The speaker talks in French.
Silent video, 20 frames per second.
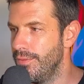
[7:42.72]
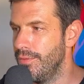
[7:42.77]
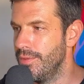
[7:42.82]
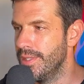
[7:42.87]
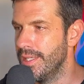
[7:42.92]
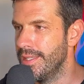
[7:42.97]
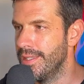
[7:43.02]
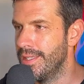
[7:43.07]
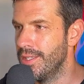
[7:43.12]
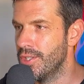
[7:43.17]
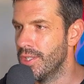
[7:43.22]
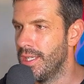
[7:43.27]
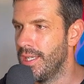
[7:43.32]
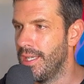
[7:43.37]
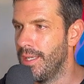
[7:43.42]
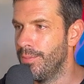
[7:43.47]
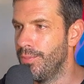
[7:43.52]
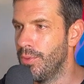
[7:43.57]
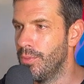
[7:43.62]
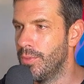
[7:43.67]
vous êtes déjà
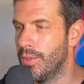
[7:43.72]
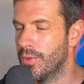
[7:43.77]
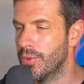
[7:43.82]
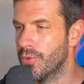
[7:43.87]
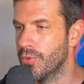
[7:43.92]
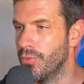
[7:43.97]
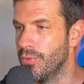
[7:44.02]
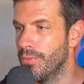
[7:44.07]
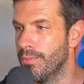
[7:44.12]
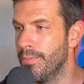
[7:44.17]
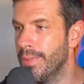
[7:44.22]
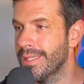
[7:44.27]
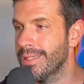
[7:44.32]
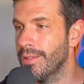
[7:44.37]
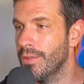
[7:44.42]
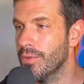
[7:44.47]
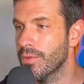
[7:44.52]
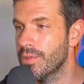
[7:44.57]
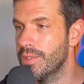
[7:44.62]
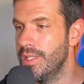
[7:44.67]
un peu moins au chou.
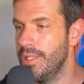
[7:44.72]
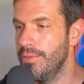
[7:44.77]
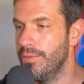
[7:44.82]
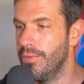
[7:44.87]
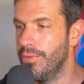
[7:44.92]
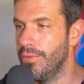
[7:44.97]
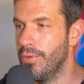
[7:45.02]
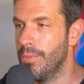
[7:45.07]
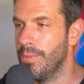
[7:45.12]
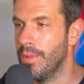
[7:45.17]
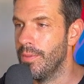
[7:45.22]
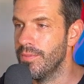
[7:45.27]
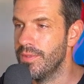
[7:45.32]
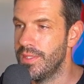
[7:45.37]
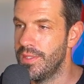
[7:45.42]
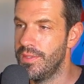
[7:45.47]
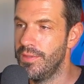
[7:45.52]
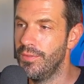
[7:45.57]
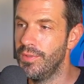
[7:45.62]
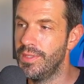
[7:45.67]
Maintenant, s'il vous faut, par exemple,
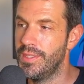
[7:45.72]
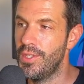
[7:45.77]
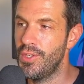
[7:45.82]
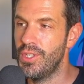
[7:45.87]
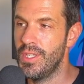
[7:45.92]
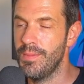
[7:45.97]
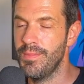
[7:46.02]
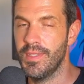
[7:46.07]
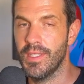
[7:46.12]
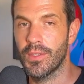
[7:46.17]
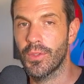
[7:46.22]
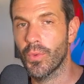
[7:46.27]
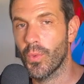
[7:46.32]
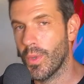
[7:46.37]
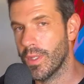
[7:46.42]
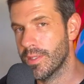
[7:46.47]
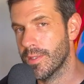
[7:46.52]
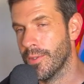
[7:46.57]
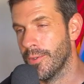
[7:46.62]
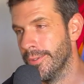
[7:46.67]
si votre TGM c'est
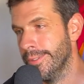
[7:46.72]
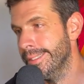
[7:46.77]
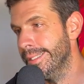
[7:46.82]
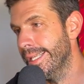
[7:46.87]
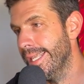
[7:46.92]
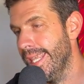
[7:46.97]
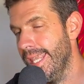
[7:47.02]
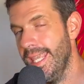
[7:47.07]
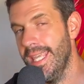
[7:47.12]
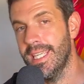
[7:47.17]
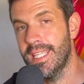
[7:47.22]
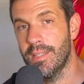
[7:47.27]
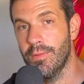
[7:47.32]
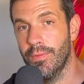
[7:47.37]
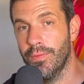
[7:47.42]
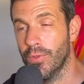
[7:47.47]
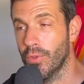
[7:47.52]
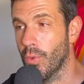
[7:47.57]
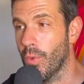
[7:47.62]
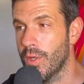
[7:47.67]
300 et qu'il
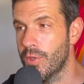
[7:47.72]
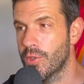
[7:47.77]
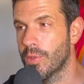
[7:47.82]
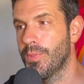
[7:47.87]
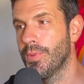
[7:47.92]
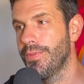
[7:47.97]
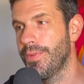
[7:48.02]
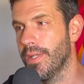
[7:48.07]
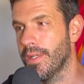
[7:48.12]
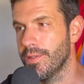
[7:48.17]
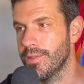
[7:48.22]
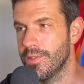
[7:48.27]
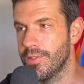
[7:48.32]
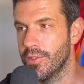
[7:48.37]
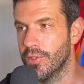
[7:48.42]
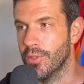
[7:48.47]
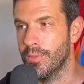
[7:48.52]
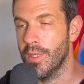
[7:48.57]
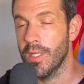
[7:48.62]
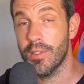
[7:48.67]
vous faut 3 jours pour faire un site
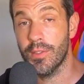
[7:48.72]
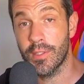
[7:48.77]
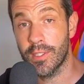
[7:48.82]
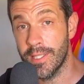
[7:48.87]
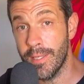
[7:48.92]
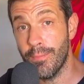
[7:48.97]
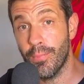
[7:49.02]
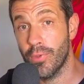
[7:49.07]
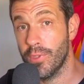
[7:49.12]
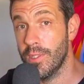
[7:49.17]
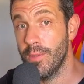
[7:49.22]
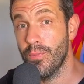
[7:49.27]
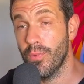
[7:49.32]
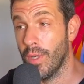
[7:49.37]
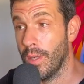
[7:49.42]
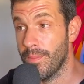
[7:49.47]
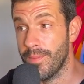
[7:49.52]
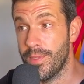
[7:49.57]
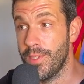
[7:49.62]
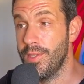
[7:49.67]
e-commerce, ce qui est possible
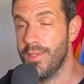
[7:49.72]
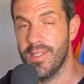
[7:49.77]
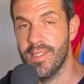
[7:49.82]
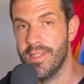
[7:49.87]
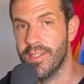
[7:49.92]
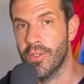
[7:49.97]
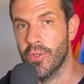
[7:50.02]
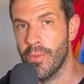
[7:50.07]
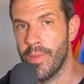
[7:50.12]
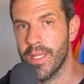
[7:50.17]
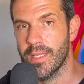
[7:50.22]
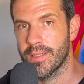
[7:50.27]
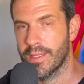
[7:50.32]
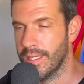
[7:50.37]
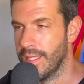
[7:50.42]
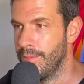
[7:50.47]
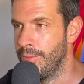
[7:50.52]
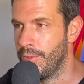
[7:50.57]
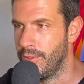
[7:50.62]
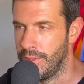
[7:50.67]
pour un petit site e-commerce,
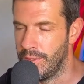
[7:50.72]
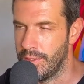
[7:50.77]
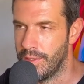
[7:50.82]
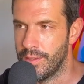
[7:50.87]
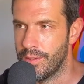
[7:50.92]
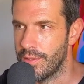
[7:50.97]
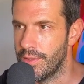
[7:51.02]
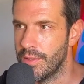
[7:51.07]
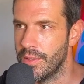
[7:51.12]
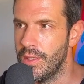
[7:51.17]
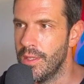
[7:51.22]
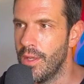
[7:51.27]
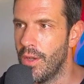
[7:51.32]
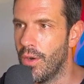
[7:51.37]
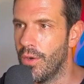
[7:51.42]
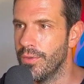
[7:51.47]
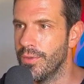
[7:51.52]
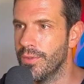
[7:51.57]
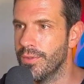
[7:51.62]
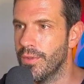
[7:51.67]
clairement, hein,
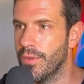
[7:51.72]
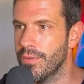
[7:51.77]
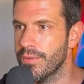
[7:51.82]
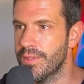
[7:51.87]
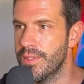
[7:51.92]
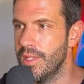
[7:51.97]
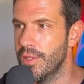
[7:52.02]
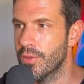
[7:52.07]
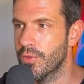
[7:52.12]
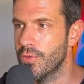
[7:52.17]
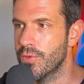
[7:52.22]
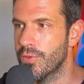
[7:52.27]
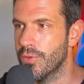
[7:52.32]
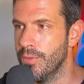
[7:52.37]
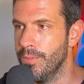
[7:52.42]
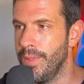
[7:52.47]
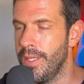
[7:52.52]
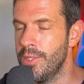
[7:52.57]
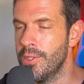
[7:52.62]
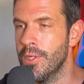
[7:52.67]
en, en, juste
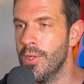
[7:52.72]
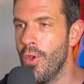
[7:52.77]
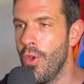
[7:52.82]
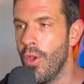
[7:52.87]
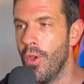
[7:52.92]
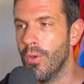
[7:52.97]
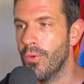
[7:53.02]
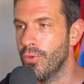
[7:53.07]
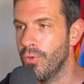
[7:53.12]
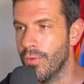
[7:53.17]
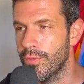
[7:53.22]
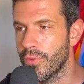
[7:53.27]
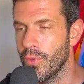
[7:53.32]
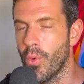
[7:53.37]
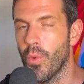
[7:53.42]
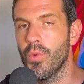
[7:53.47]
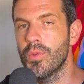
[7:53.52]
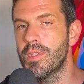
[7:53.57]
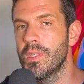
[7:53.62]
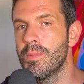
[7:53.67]
une page, 900
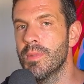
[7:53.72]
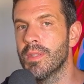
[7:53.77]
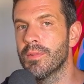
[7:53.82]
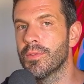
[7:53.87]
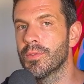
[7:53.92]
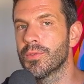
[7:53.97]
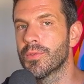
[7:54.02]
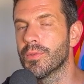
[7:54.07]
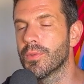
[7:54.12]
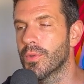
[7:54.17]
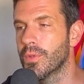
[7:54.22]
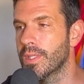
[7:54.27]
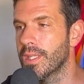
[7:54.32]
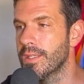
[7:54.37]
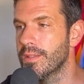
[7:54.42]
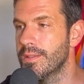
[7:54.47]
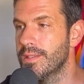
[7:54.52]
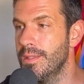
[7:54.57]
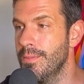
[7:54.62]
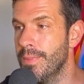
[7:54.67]
euros, c'est bien vendu.
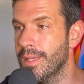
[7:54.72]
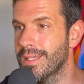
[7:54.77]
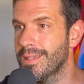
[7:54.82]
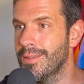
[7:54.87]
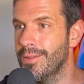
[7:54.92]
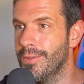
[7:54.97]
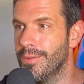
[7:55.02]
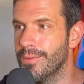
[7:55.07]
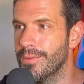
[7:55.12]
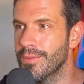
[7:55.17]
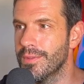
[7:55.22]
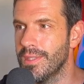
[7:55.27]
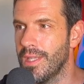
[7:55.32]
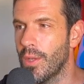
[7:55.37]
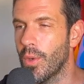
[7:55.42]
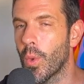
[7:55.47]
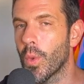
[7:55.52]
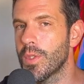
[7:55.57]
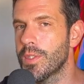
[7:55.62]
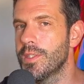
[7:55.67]
Si maintenant, c'est
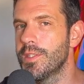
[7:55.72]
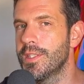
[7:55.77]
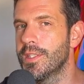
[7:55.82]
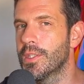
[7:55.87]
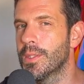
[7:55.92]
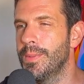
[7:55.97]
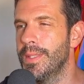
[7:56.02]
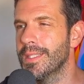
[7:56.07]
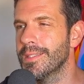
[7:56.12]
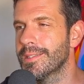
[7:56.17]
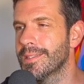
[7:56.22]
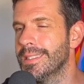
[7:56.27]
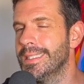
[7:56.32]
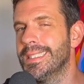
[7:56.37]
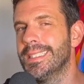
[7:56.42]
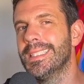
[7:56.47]
un gros site e-commerce,